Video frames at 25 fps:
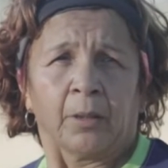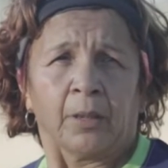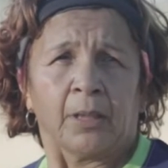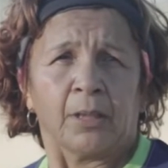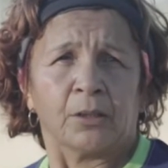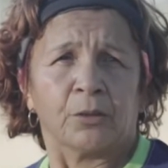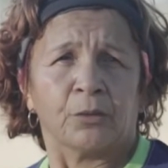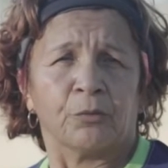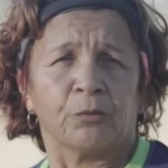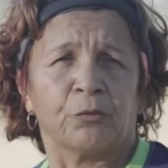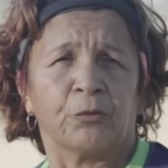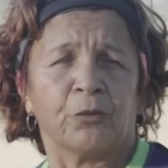
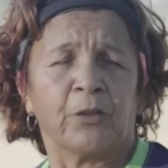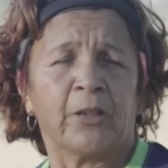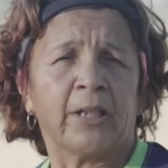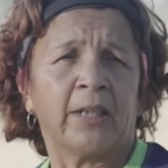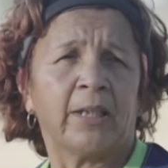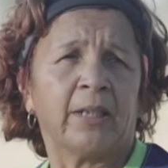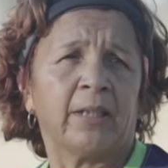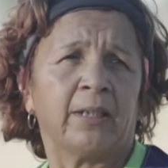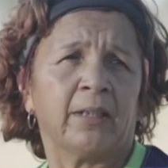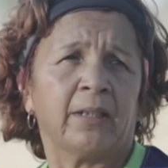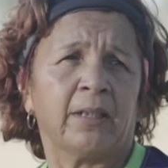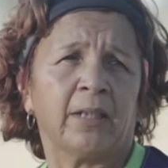eso
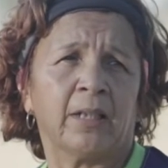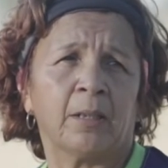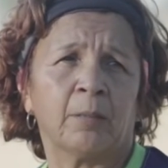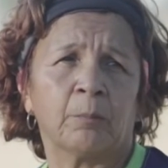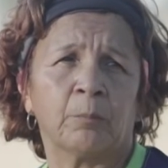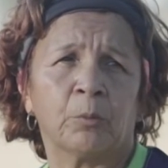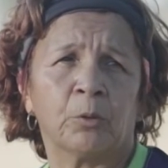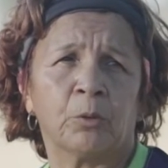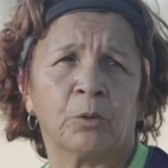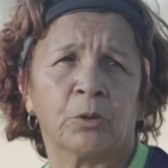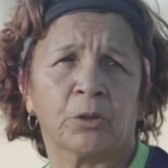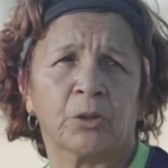fue,
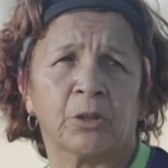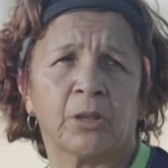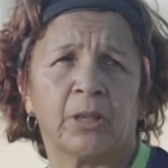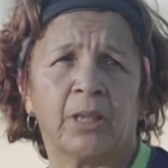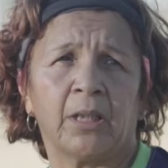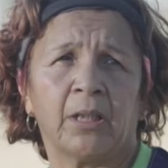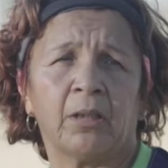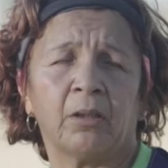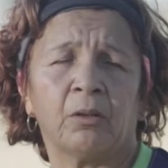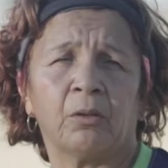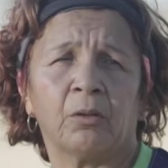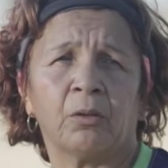digamos,
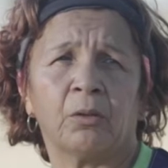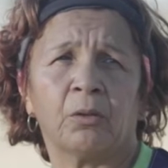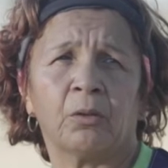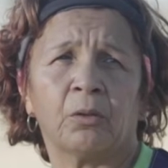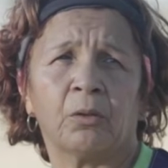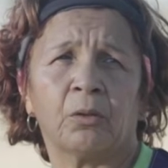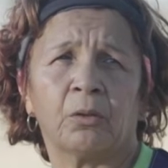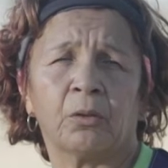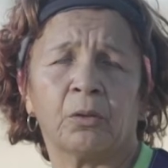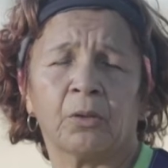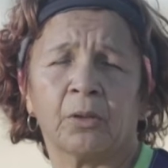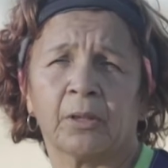
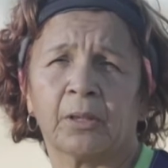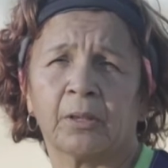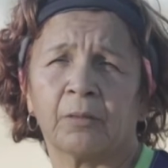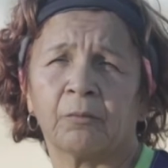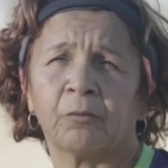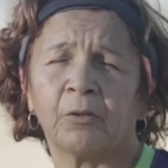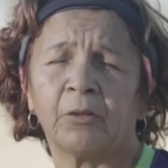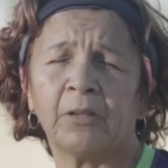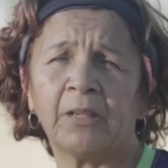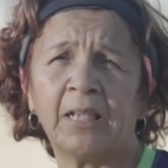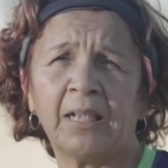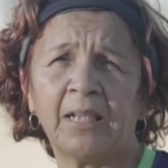
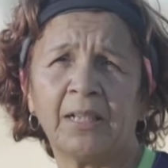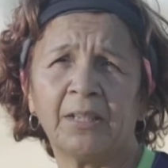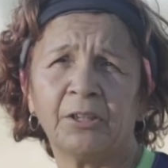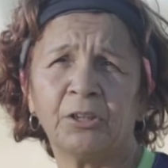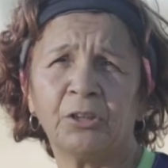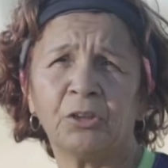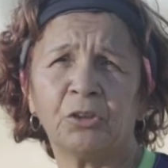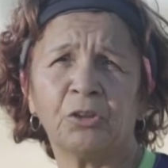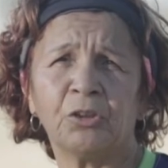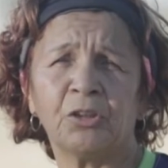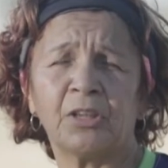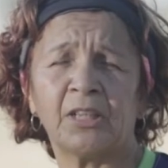fue en el
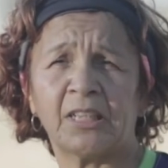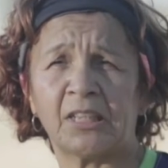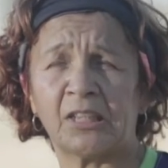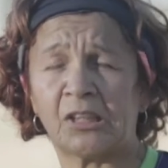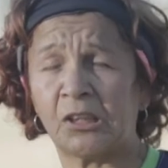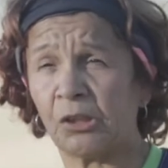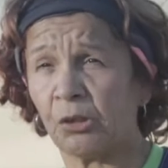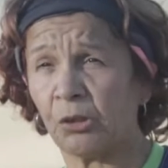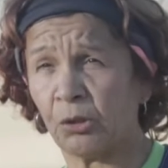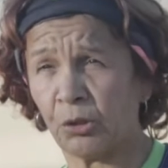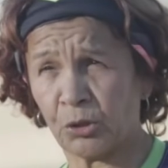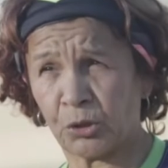año
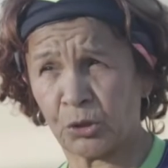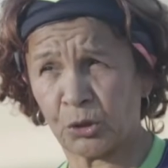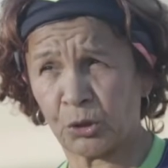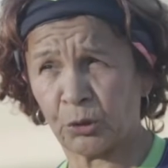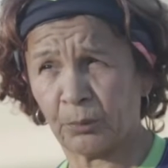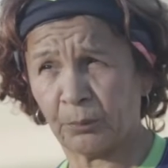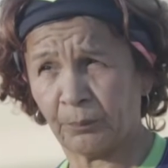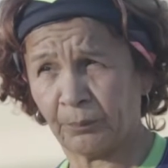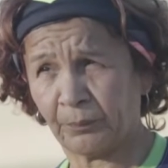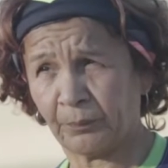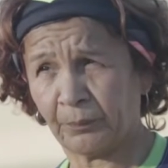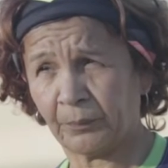
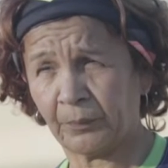18.